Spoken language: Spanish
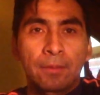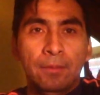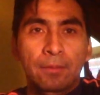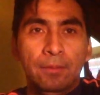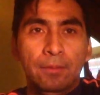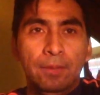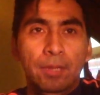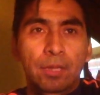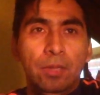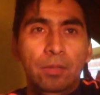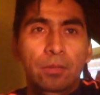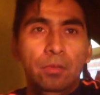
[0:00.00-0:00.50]

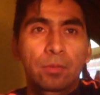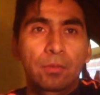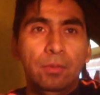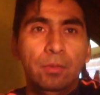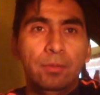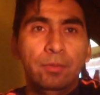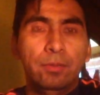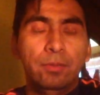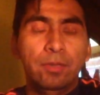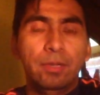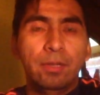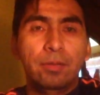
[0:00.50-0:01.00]
Bueno,
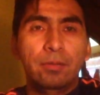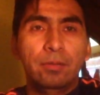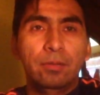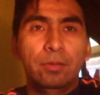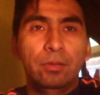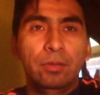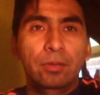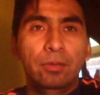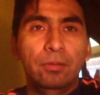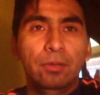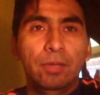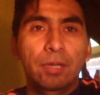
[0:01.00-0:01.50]
vamos a
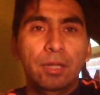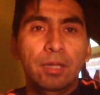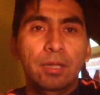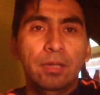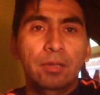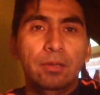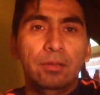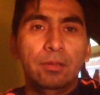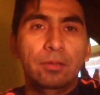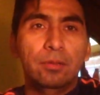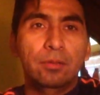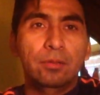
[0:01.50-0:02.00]

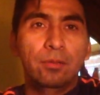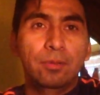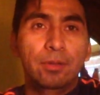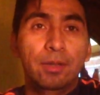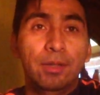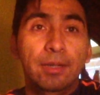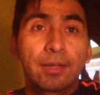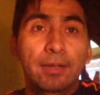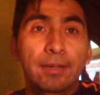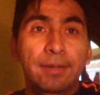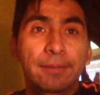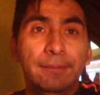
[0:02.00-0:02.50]
continuar
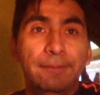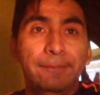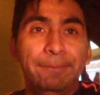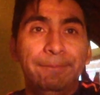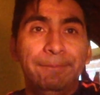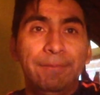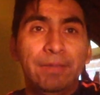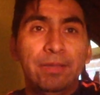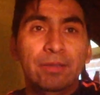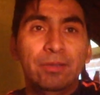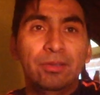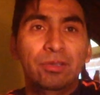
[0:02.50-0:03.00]
con la
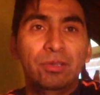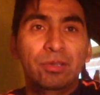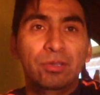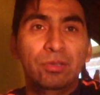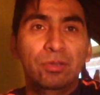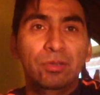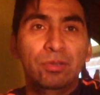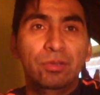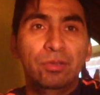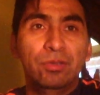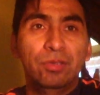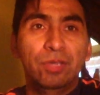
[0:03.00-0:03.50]

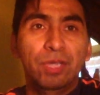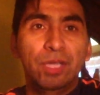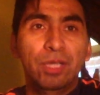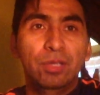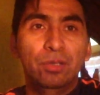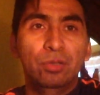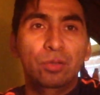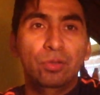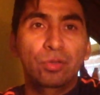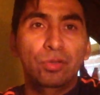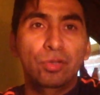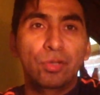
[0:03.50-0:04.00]
lección
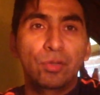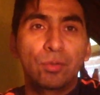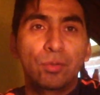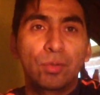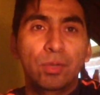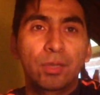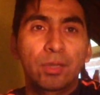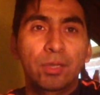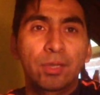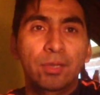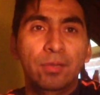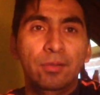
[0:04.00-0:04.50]

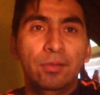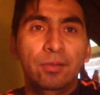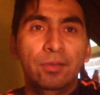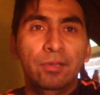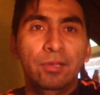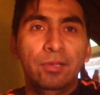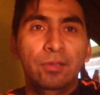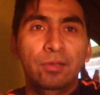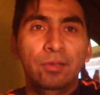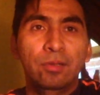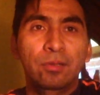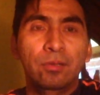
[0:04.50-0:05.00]

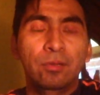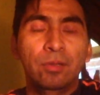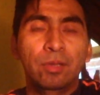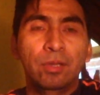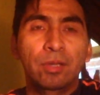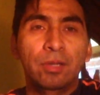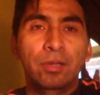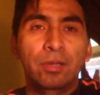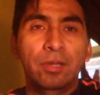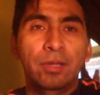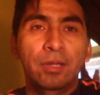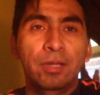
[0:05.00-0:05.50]

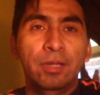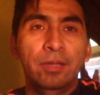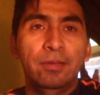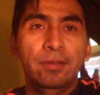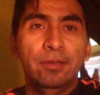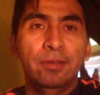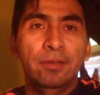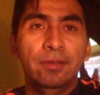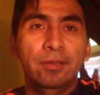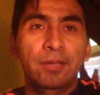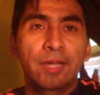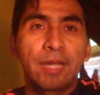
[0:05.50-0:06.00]

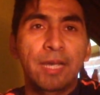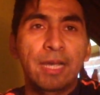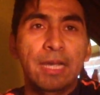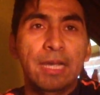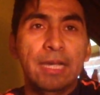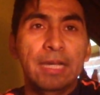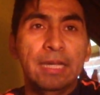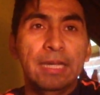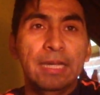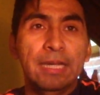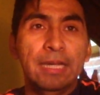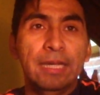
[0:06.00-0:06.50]
152-153. Está
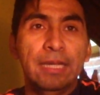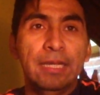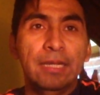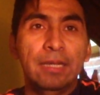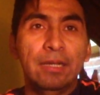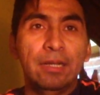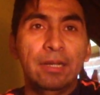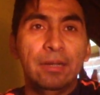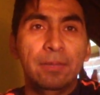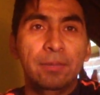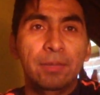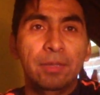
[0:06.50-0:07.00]

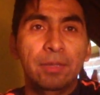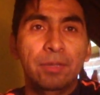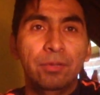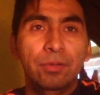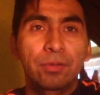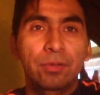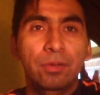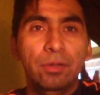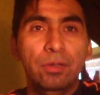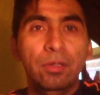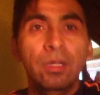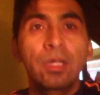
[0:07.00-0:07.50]
en re
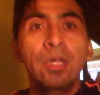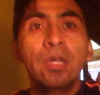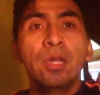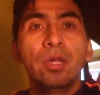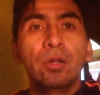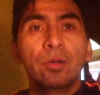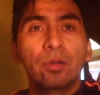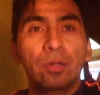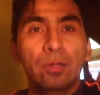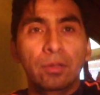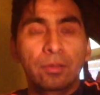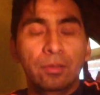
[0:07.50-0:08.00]
mayor,
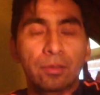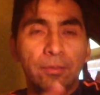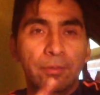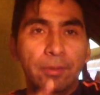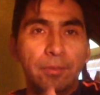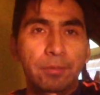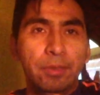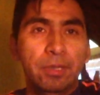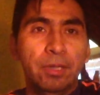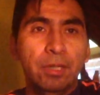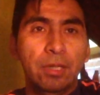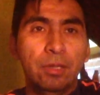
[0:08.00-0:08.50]
eh, se va
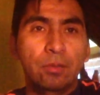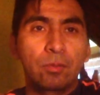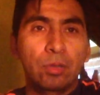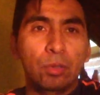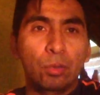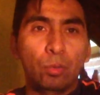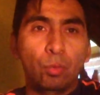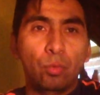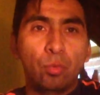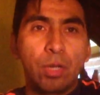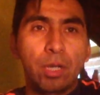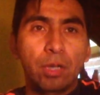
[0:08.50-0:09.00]
a medir en
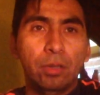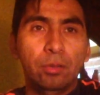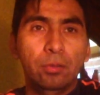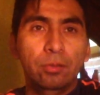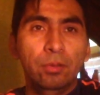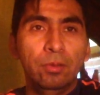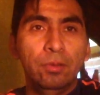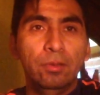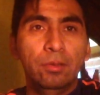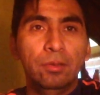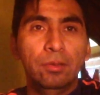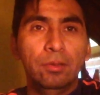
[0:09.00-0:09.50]
cuatro
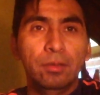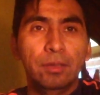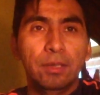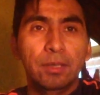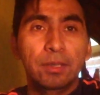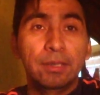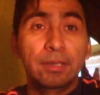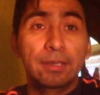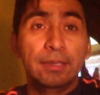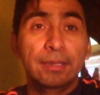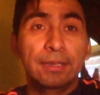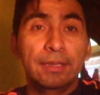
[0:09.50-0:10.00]
cuartos
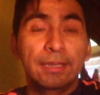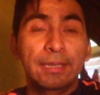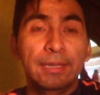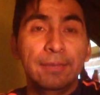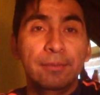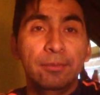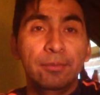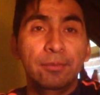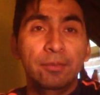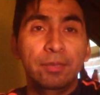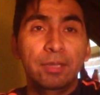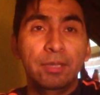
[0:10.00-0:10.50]
y
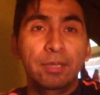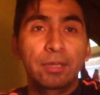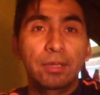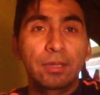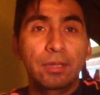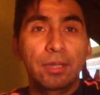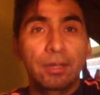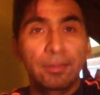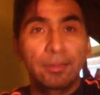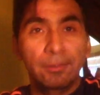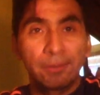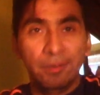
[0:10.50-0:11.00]
leemos en
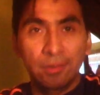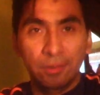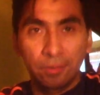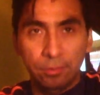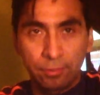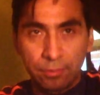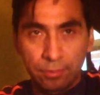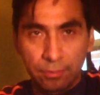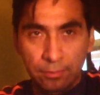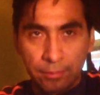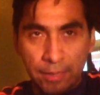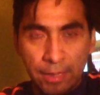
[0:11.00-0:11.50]
clave de
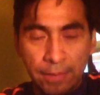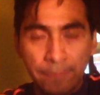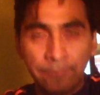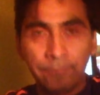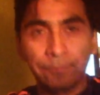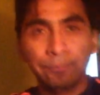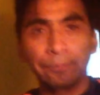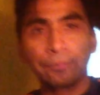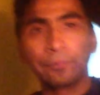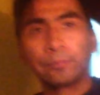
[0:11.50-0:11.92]
sol, ¿va?